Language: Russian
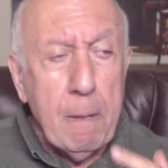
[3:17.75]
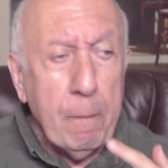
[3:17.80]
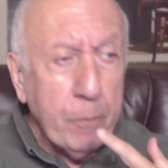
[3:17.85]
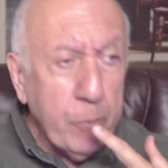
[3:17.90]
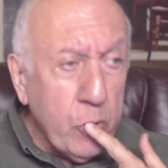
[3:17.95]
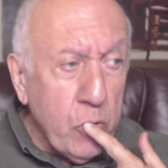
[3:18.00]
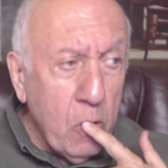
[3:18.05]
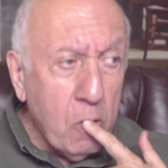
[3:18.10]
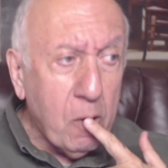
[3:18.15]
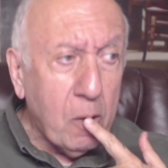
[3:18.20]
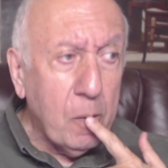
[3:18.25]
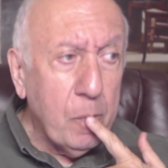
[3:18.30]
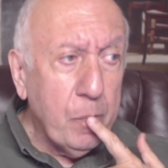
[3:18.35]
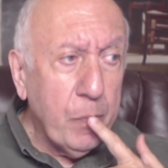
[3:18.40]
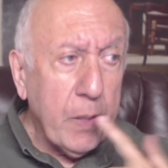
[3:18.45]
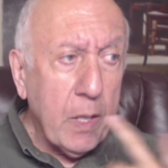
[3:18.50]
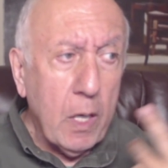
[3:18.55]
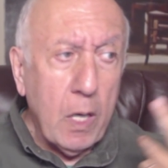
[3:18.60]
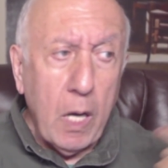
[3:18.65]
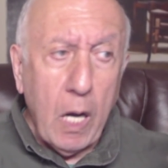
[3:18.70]
Но
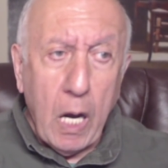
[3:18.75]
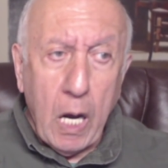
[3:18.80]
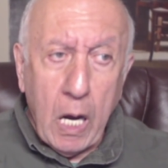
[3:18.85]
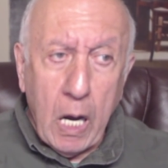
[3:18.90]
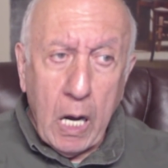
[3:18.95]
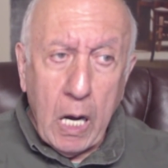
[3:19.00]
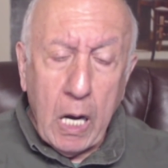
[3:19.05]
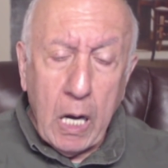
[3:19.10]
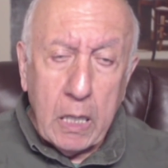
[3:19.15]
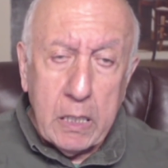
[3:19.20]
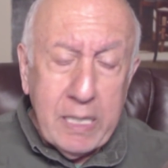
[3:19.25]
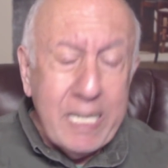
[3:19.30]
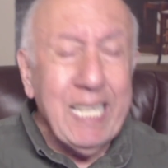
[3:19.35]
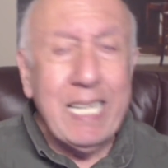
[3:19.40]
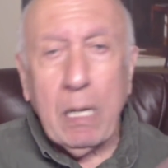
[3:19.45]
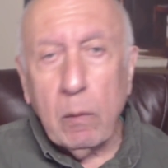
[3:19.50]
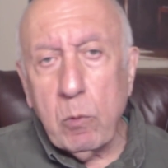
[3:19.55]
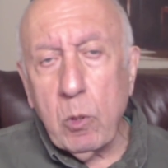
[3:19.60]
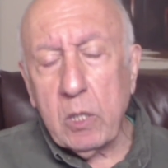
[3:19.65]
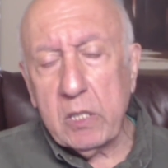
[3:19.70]
а
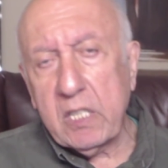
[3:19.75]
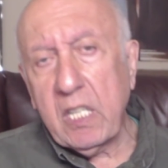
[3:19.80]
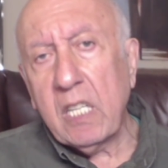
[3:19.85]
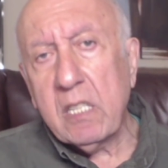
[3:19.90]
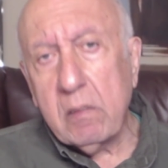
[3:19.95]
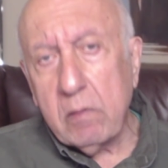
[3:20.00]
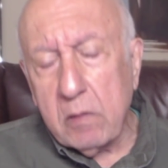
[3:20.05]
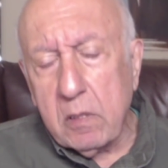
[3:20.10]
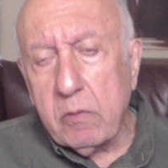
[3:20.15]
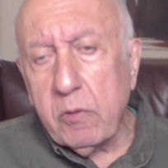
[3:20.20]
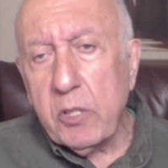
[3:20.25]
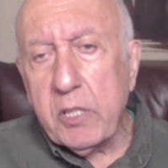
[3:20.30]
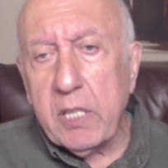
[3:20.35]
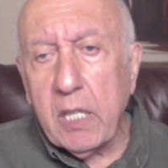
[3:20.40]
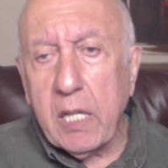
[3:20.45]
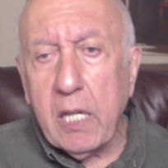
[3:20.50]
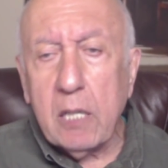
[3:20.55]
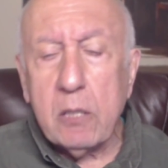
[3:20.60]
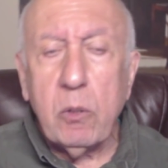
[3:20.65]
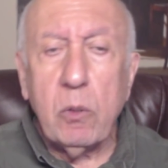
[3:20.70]
никому рассказывать свой
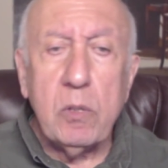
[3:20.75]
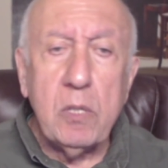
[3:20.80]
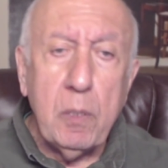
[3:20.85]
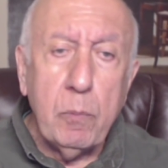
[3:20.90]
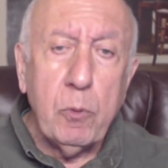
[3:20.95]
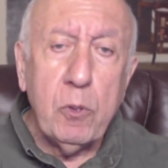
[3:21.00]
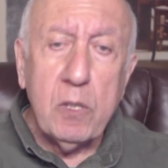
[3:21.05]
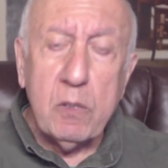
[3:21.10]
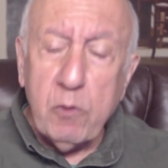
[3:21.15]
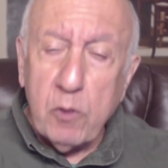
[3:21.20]
секрет он не будет.